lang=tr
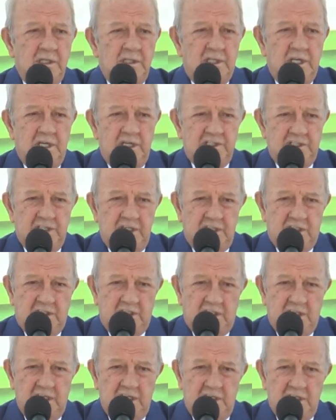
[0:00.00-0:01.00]
tercih
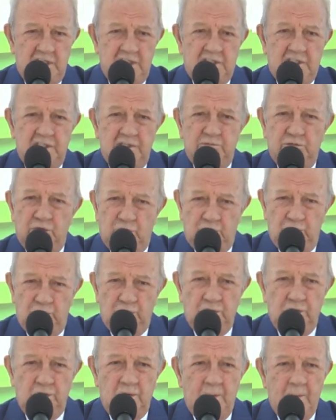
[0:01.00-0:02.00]
ettikleri için
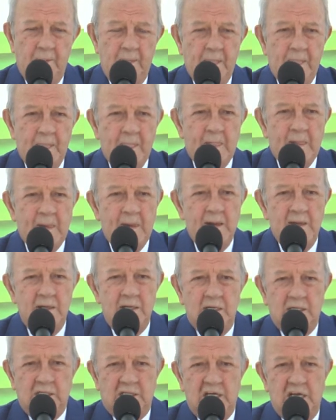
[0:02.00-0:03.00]
bugün
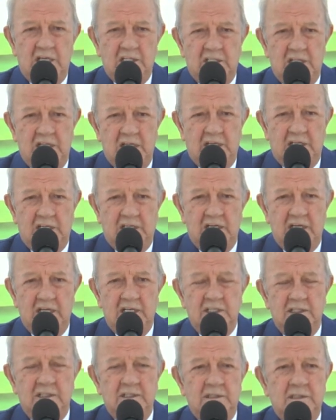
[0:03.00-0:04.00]
kendilerine
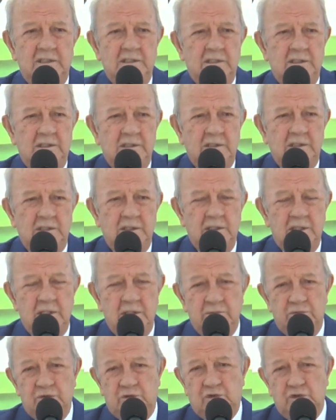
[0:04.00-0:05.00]

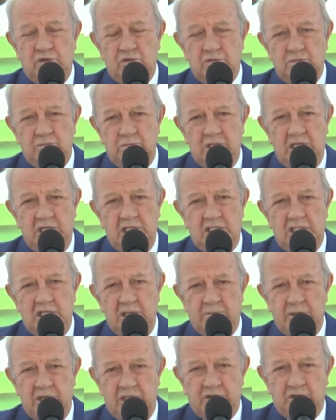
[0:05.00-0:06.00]
bütün belediye
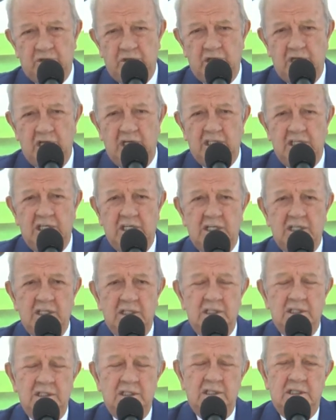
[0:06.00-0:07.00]
personeline
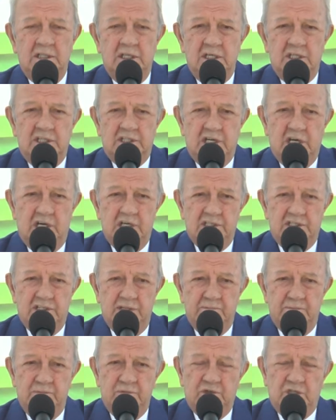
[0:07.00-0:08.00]

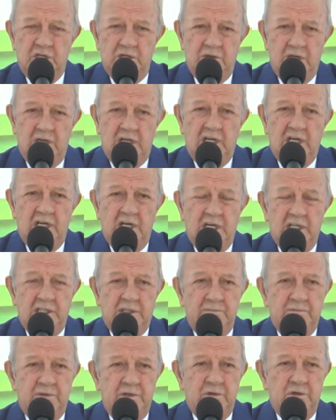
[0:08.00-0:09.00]
şahsım,
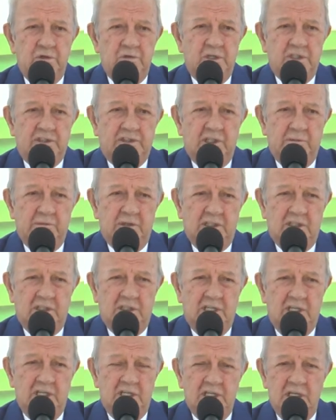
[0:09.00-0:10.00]
mütevelliyetim ve üniversitem
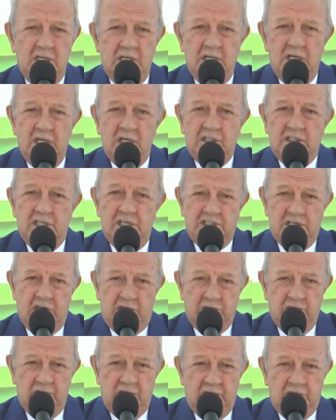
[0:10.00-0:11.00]
adına
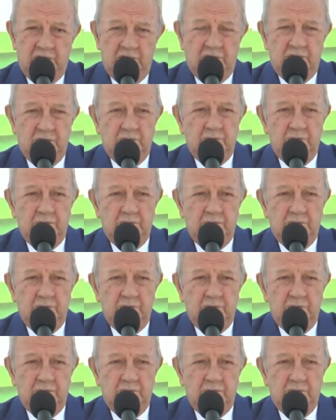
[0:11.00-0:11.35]
teşekkür ediyorum.